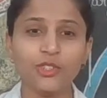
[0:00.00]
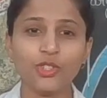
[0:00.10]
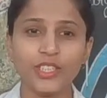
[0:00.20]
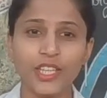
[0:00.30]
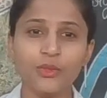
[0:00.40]

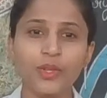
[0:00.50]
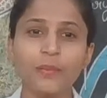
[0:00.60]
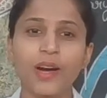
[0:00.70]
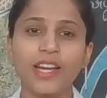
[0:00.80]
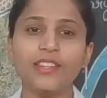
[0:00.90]
तो ये हुई
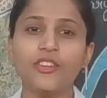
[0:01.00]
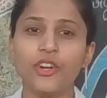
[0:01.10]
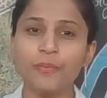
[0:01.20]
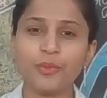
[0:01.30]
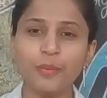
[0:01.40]
बात
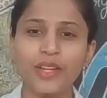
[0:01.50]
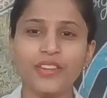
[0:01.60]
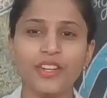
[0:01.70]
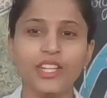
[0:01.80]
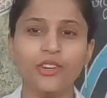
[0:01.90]

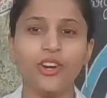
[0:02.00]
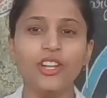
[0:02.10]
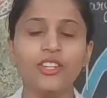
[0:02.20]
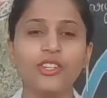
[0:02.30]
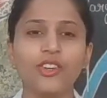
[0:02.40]
ऑप्टोमेट्री और
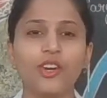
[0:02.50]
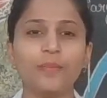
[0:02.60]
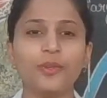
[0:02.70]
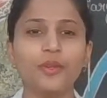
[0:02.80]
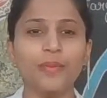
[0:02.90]

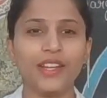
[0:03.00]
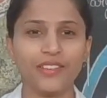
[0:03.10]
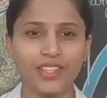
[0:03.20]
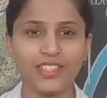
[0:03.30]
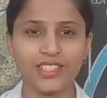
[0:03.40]

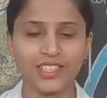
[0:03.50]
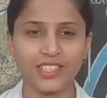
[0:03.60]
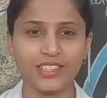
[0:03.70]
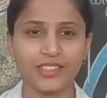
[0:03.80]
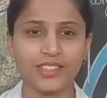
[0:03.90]
ऑप्टोमेट्रिस्ट की
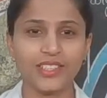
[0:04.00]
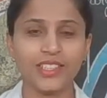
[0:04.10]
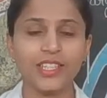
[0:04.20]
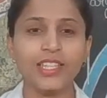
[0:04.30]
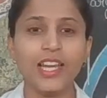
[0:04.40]

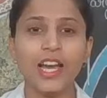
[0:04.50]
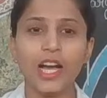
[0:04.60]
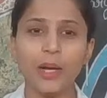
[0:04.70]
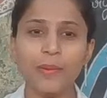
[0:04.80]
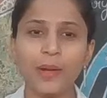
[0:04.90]

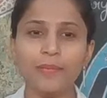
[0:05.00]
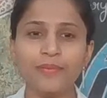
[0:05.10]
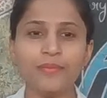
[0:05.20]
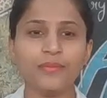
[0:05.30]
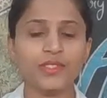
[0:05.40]
अब हम
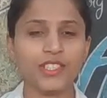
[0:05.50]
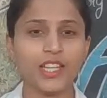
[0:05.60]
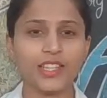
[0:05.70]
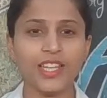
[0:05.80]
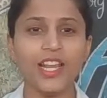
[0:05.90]

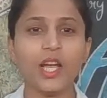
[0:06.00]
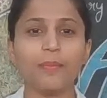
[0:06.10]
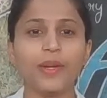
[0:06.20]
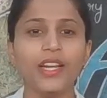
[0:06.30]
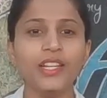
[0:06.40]
चलते हैं
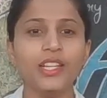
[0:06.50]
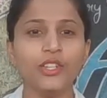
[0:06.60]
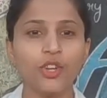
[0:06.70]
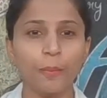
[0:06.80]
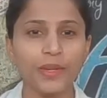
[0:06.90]
अपने
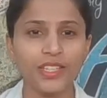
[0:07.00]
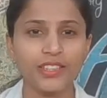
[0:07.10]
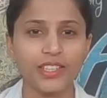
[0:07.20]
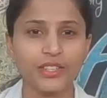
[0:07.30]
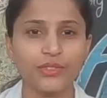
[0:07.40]
टॉपिक
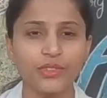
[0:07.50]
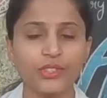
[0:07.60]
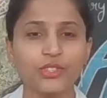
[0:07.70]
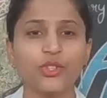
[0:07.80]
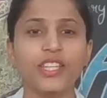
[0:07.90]
की तरफ
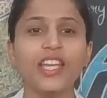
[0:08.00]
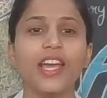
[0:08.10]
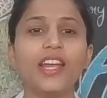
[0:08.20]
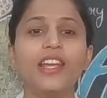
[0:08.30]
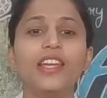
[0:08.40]
जो कि
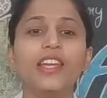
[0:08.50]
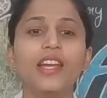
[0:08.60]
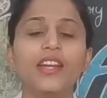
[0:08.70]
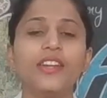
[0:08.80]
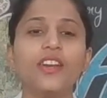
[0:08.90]
है
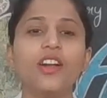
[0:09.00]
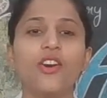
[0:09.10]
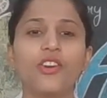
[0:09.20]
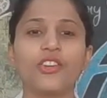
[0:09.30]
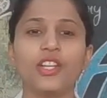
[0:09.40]

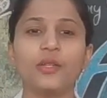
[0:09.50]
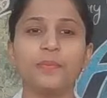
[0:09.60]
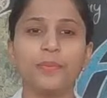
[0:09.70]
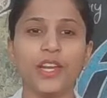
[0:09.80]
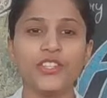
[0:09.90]
इंट्राऑकुलर
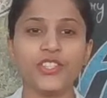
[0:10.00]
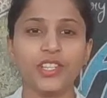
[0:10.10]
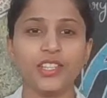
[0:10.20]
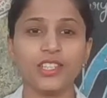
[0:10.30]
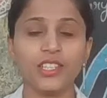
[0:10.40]
प्रेशर